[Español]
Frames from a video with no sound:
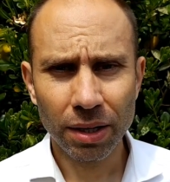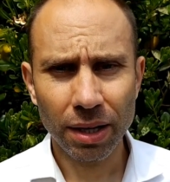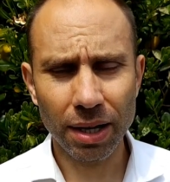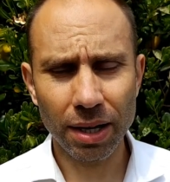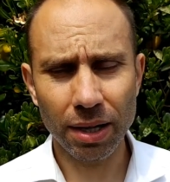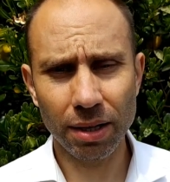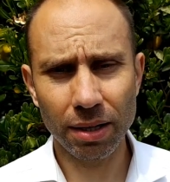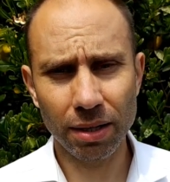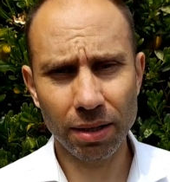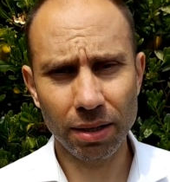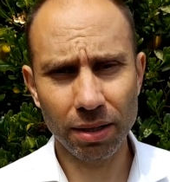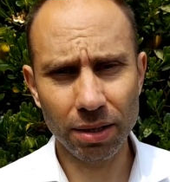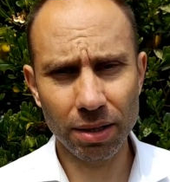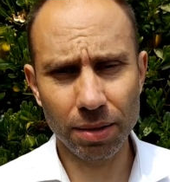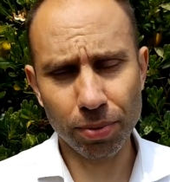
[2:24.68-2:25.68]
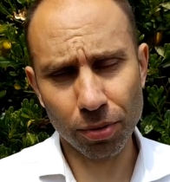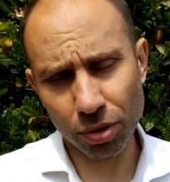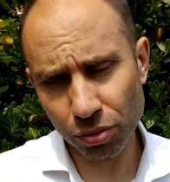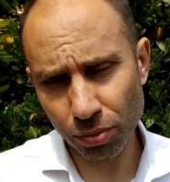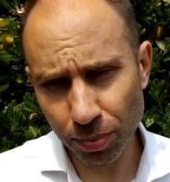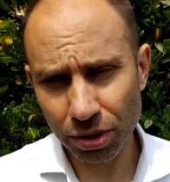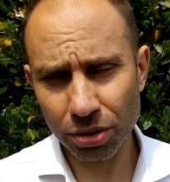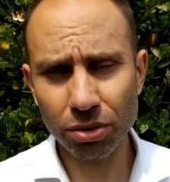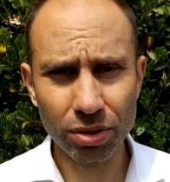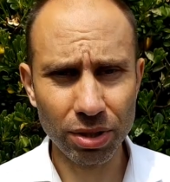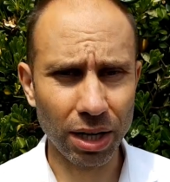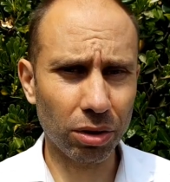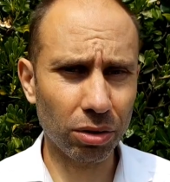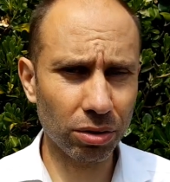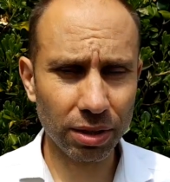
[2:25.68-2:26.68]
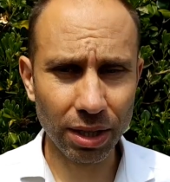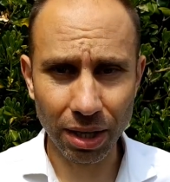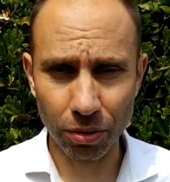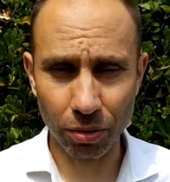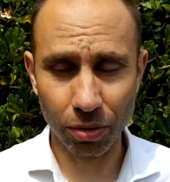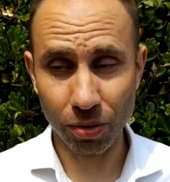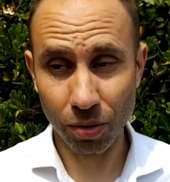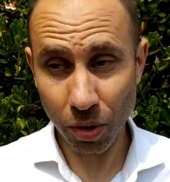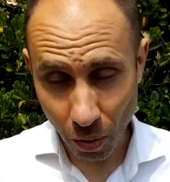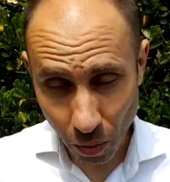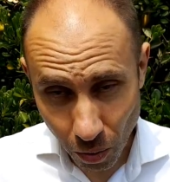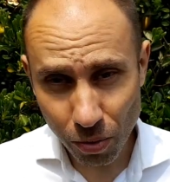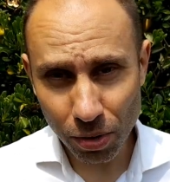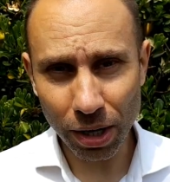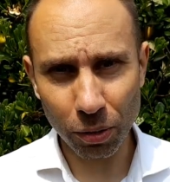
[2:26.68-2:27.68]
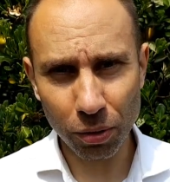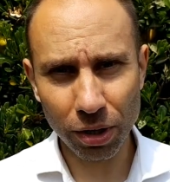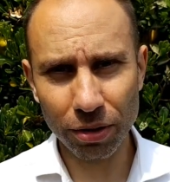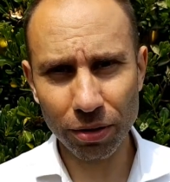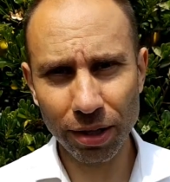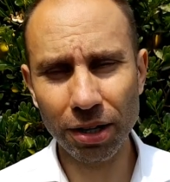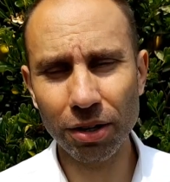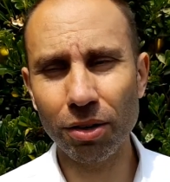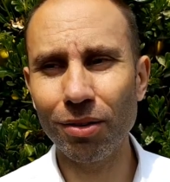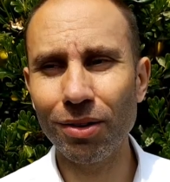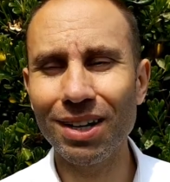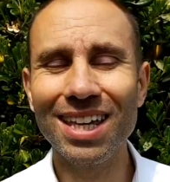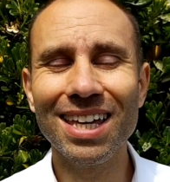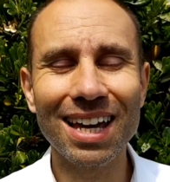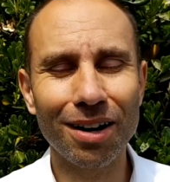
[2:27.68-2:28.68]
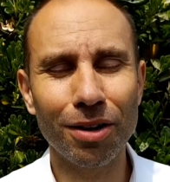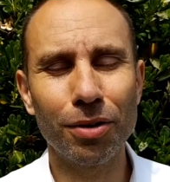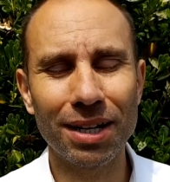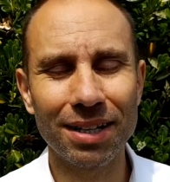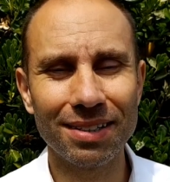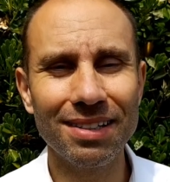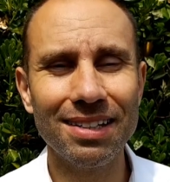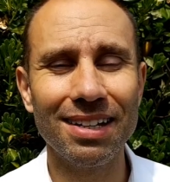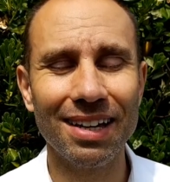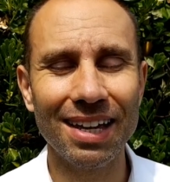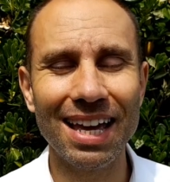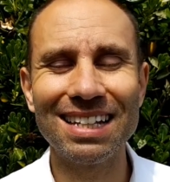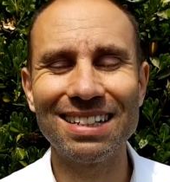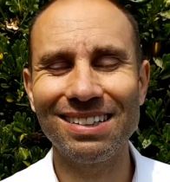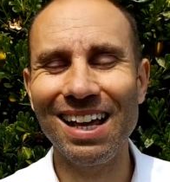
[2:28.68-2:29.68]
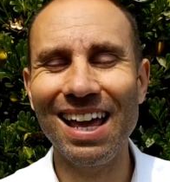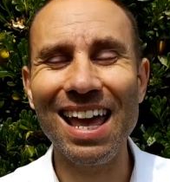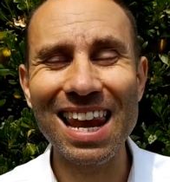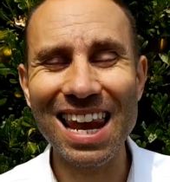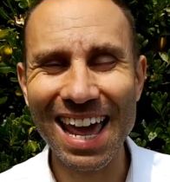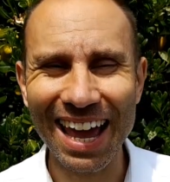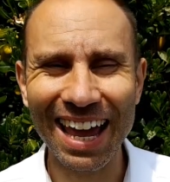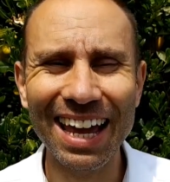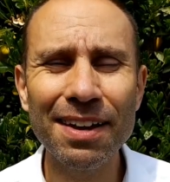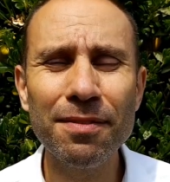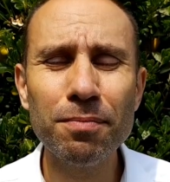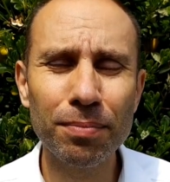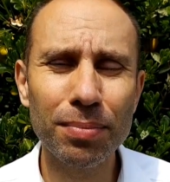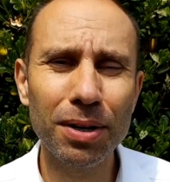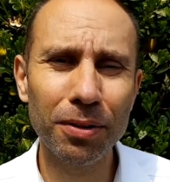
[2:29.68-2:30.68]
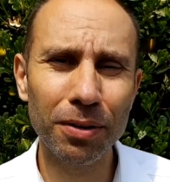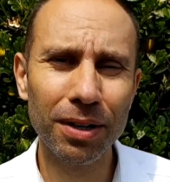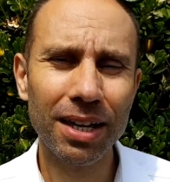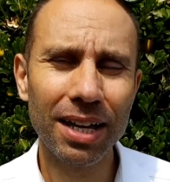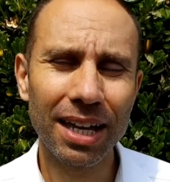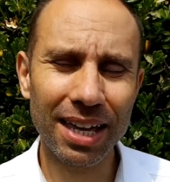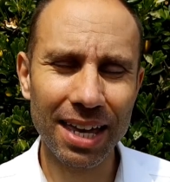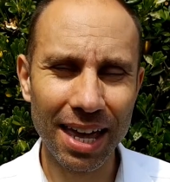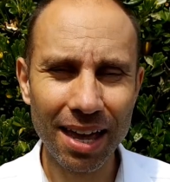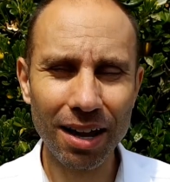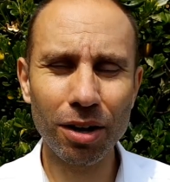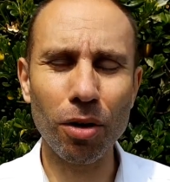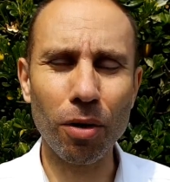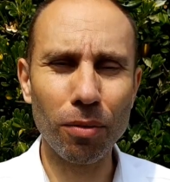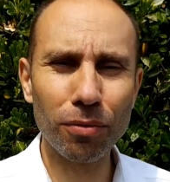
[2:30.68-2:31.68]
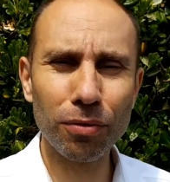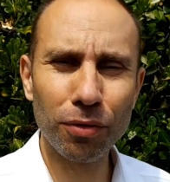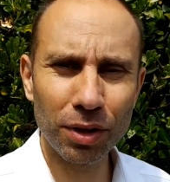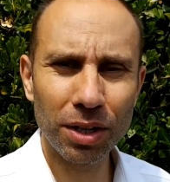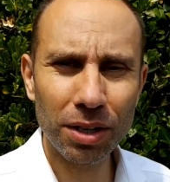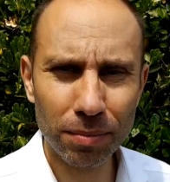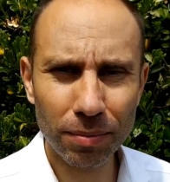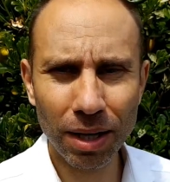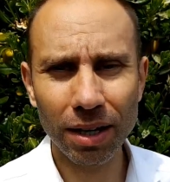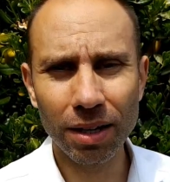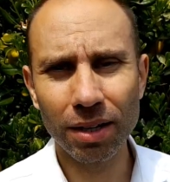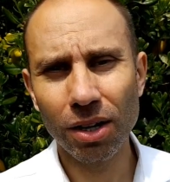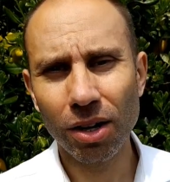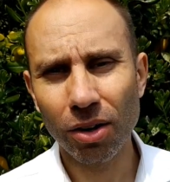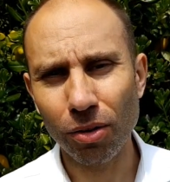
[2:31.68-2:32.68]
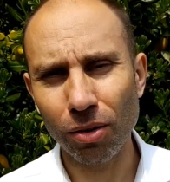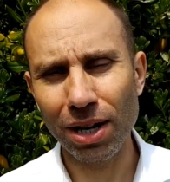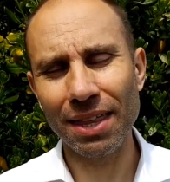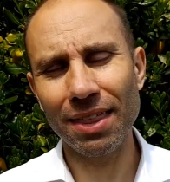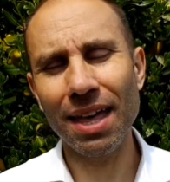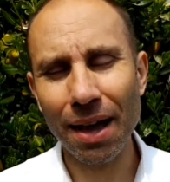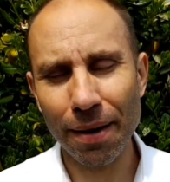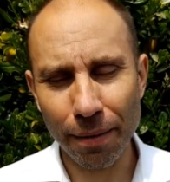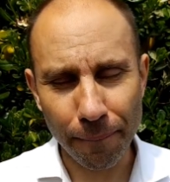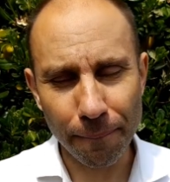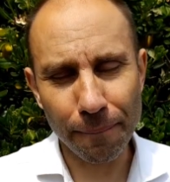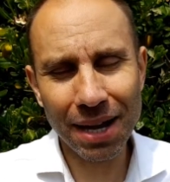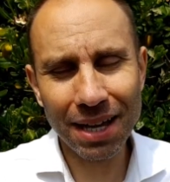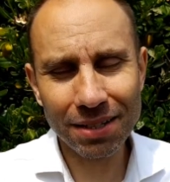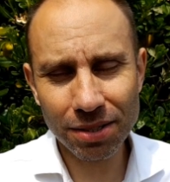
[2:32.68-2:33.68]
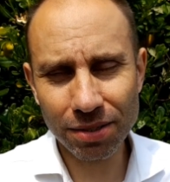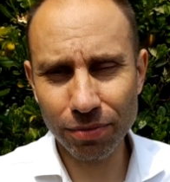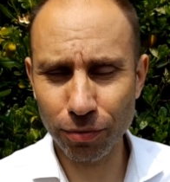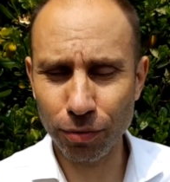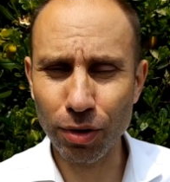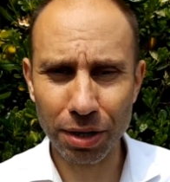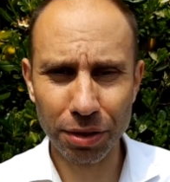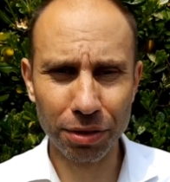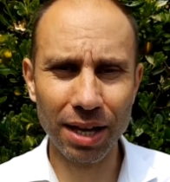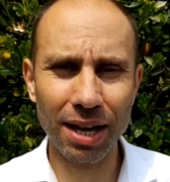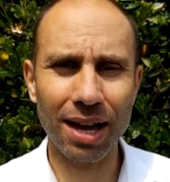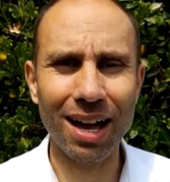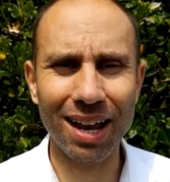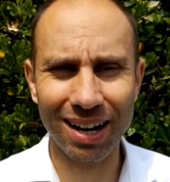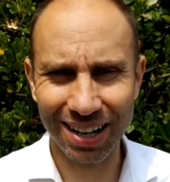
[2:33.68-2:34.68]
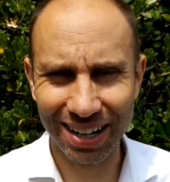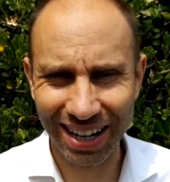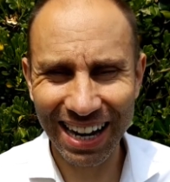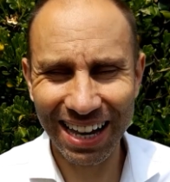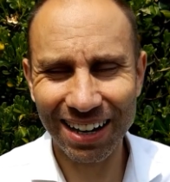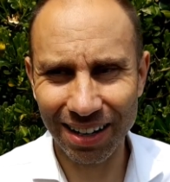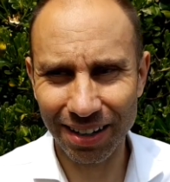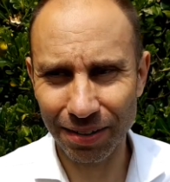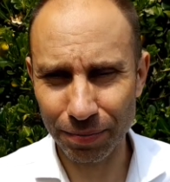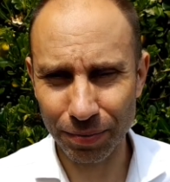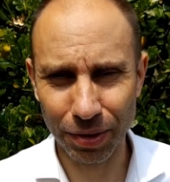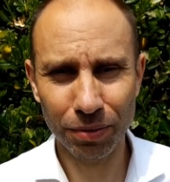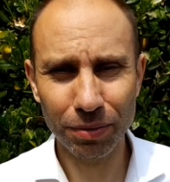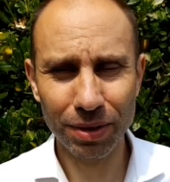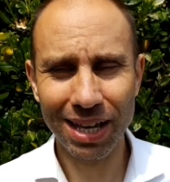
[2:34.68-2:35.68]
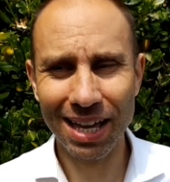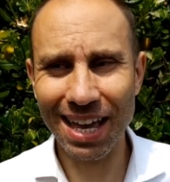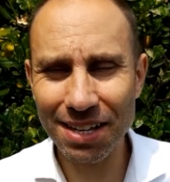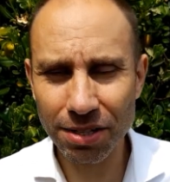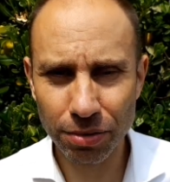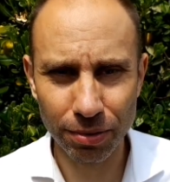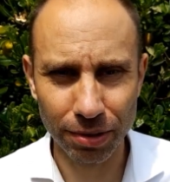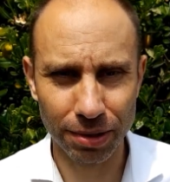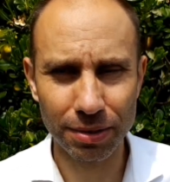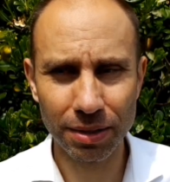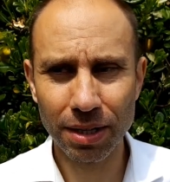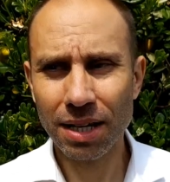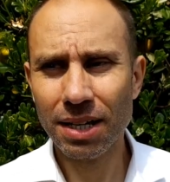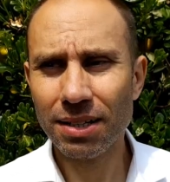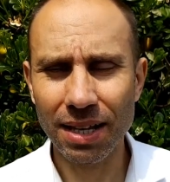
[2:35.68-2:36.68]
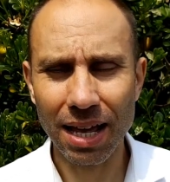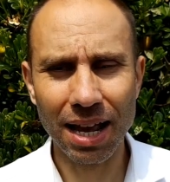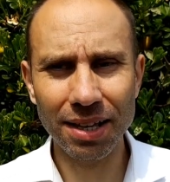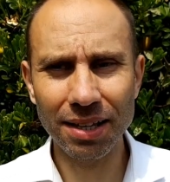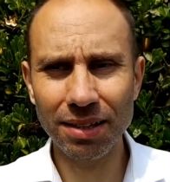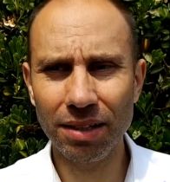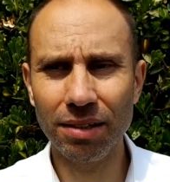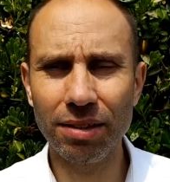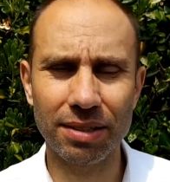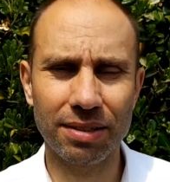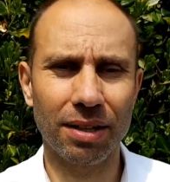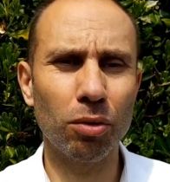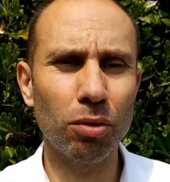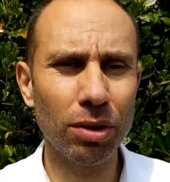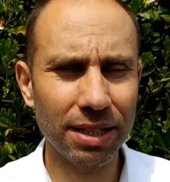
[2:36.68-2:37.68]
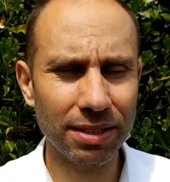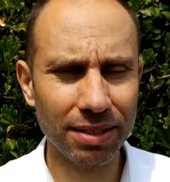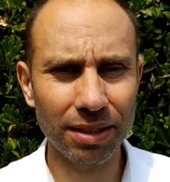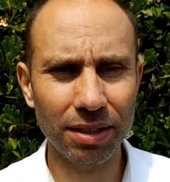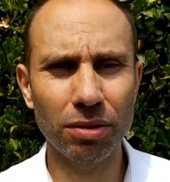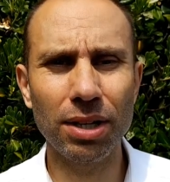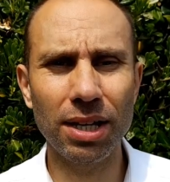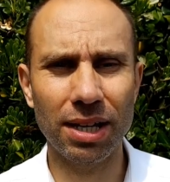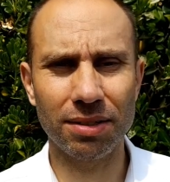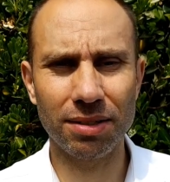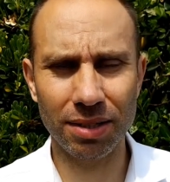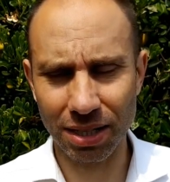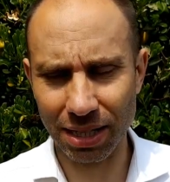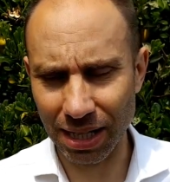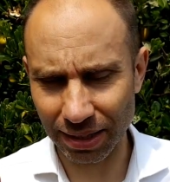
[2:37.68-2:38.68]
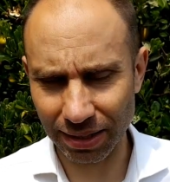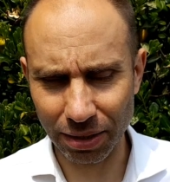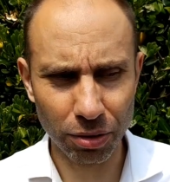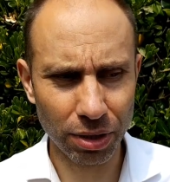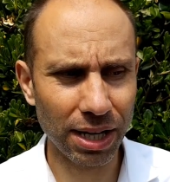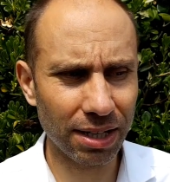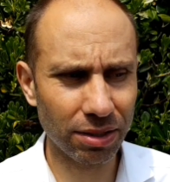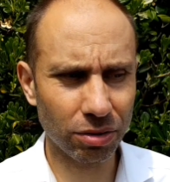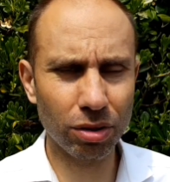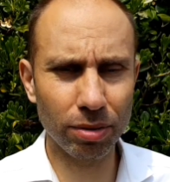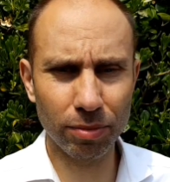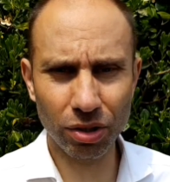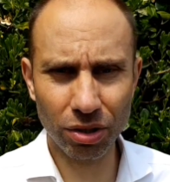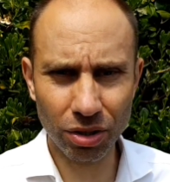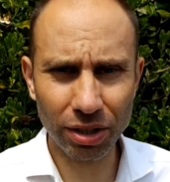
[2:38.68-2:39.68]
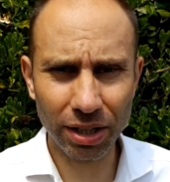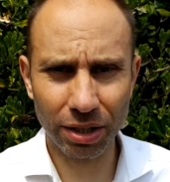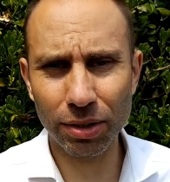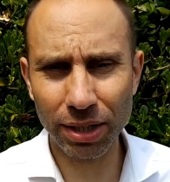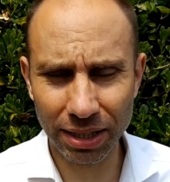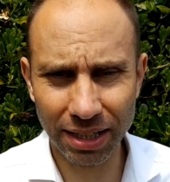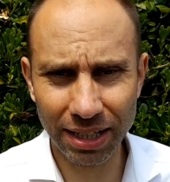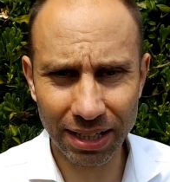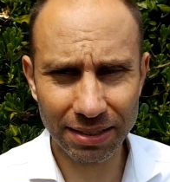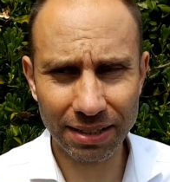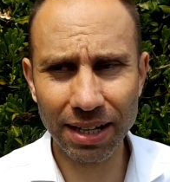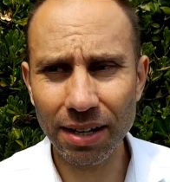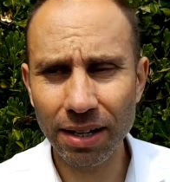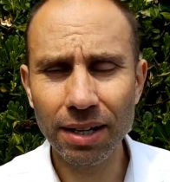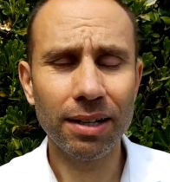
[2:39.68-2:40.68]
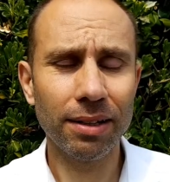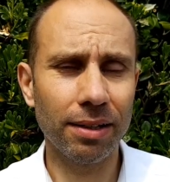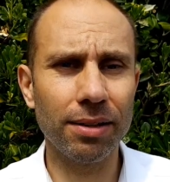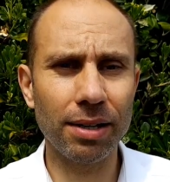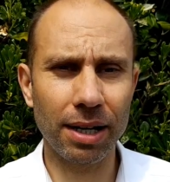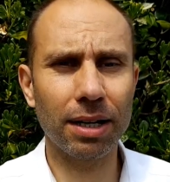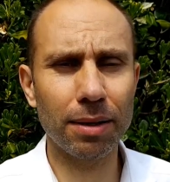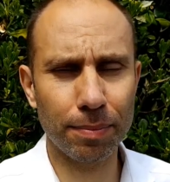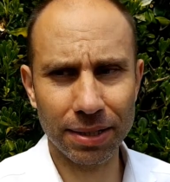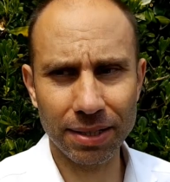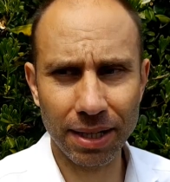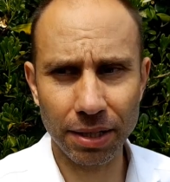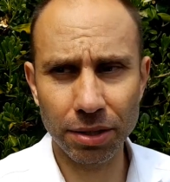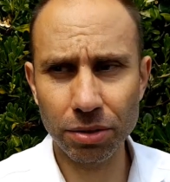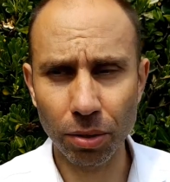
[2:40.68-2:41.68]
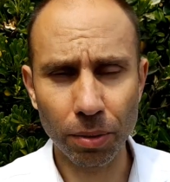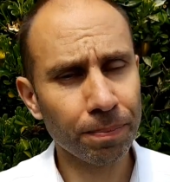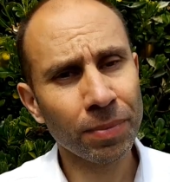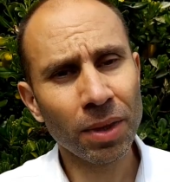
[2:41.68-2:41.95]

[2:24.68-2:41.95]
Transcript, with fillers: Eh, y por supuesto se ha encontrado un agujero negro y ahora sí es el ejemplo que confirma o le da más fuerza a la regla. ¿no? Eso es. Si alguien dice, según esta teoría, si la teoría es como yo creo que tiene que ser, tendría que pasar esto.